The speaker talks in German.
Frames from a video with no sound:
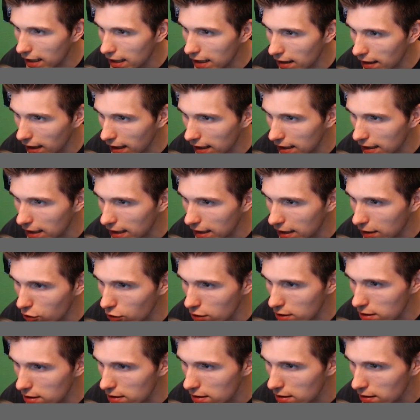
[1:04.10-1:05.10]
Richte dich
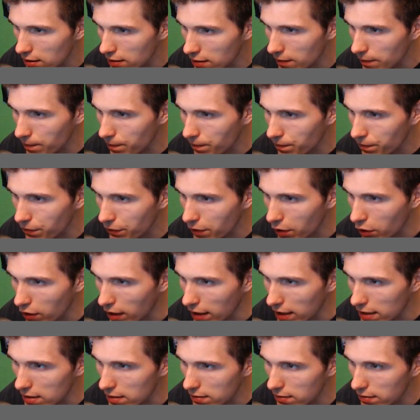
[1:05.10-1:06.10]
kurz.
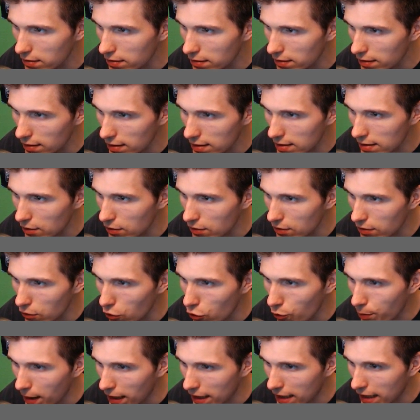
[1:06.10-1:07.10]
Okay. Das
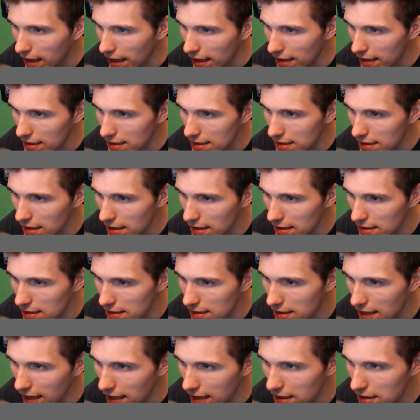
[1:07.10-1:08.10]
Opa-Card ist ein, ist
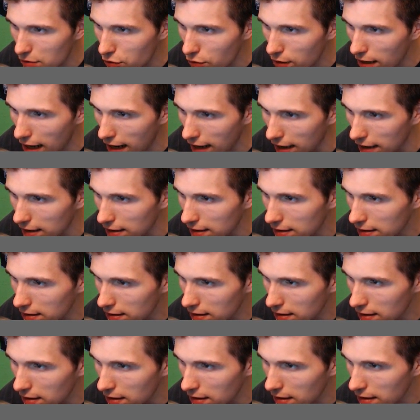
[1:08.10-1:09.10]
ein Ticken zu lang.
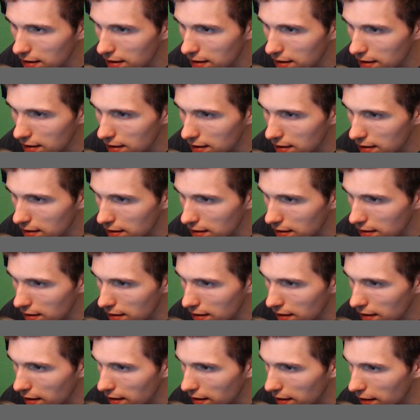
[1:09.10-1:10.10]

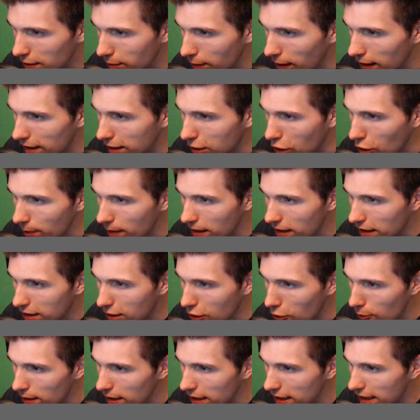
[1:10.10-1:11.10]
Ich meine, ich komme ich
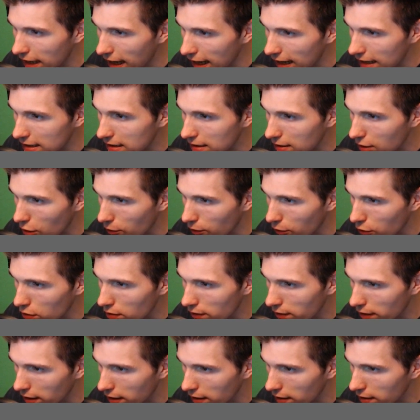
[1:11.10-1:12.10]
komm hier nicht links.
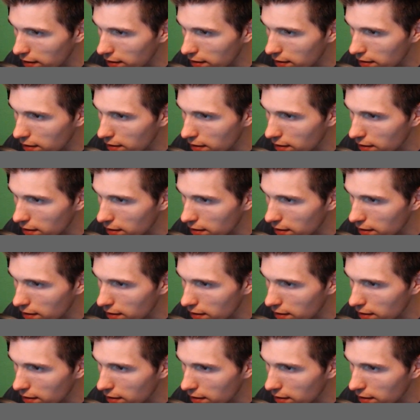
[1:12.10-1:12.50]
Obwohl, warte.